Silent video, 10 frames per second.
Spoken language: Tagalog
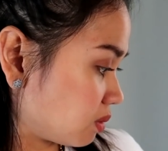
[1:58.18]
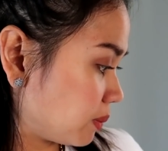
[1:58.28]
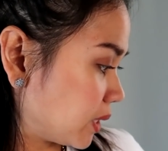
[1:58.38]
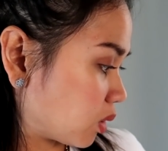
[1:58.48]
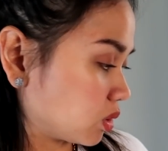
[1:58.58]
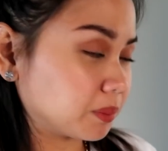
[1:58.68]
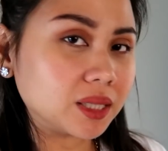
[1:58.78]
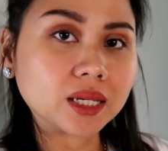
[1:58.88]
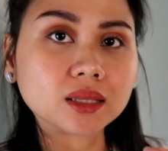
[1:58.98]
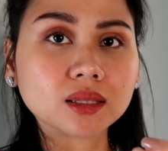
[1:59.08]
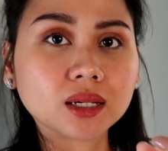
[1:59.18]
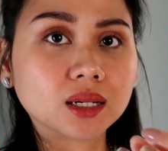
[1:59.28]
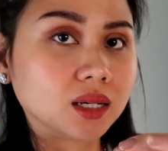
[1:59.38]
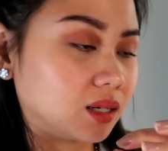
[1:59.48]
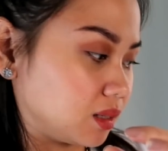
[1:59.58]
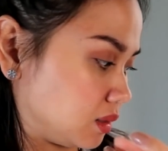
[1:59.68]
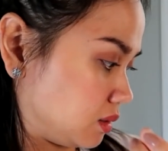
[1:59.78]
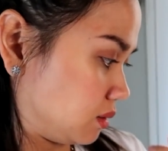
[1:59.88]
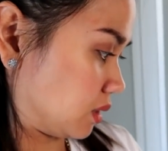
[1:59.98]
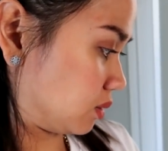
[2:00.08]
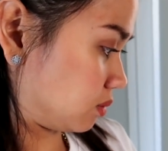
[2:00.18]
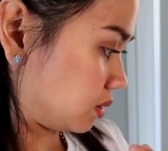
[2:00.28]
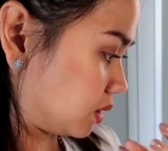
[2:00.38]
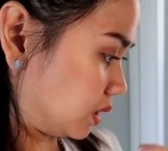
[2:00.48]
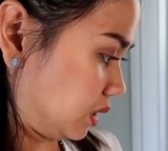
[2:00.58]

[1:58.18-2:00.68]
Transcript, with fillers: Siguro bibili ako ng maliit na, ano, na